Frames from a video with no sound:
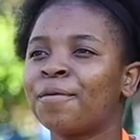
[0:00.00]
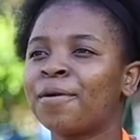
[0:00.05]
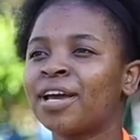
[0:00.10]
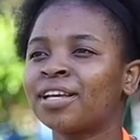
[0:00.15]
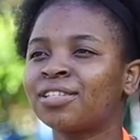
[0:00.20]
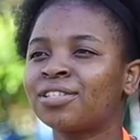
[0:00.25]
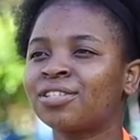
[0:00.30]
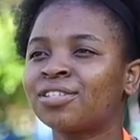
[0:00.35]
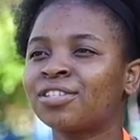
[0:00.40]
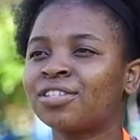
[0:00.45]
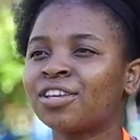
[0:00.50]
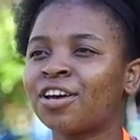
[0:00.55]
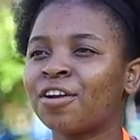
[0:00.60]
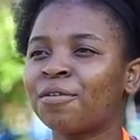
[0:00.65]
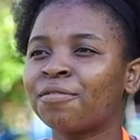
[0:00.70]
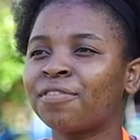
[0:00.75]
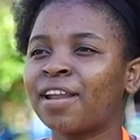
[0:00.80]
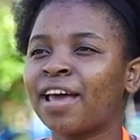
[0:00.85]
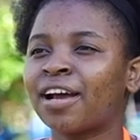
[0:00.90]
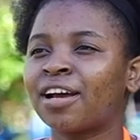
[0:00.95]
We had
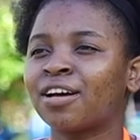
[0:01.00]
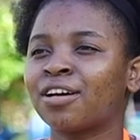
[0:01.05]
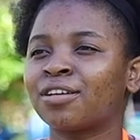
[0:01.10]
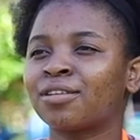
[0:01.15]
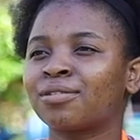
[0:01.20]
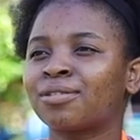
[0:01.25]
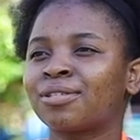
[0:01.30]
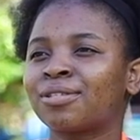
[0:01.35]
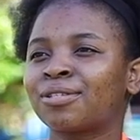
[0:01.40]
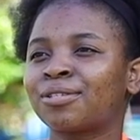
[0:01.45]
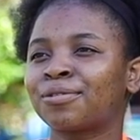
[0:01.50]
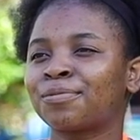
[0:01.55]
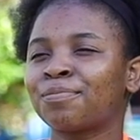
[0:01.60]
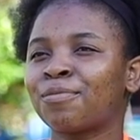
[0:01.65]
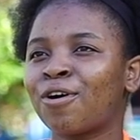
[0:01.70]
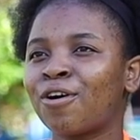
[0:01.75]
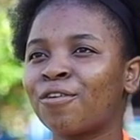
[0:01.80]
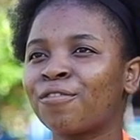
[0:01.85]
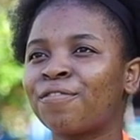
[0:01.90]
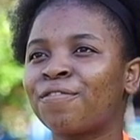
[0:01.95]
sort of like a
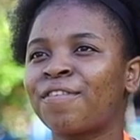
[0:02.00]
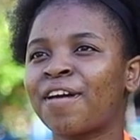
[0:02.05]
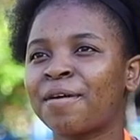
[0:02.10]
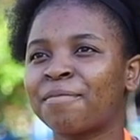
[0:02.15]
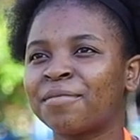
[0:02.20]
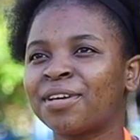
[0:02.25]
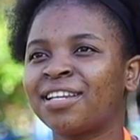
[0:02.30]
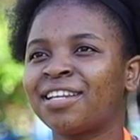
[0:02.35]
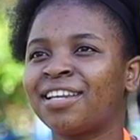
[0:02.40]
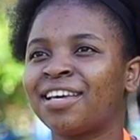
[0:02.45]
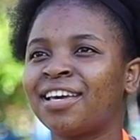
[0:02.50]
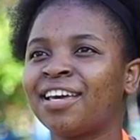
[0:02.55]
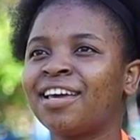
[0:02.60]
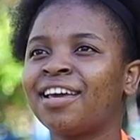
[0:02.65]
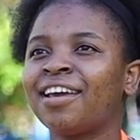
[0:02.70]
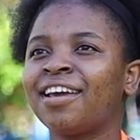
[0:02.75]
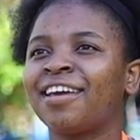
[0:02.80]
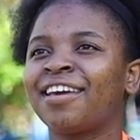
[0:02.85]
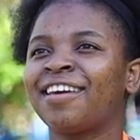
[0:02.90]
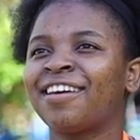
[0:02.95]
small
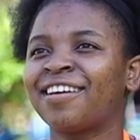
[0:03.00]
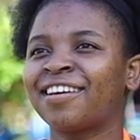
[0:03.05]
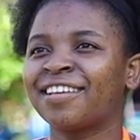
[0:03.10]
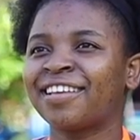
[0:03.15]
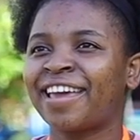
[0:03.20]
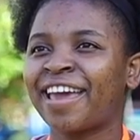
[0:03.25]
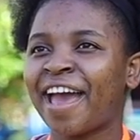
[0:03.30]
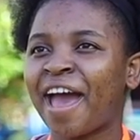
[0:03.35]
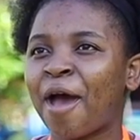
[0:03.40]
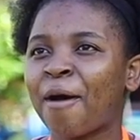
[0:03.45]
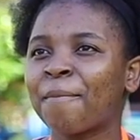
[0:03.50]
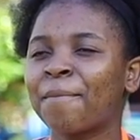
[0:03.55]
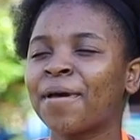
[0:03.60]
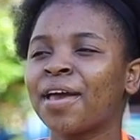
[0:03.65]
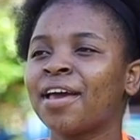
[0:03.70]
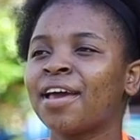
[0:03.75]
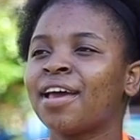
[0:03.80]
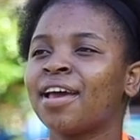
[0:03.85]
family here at camp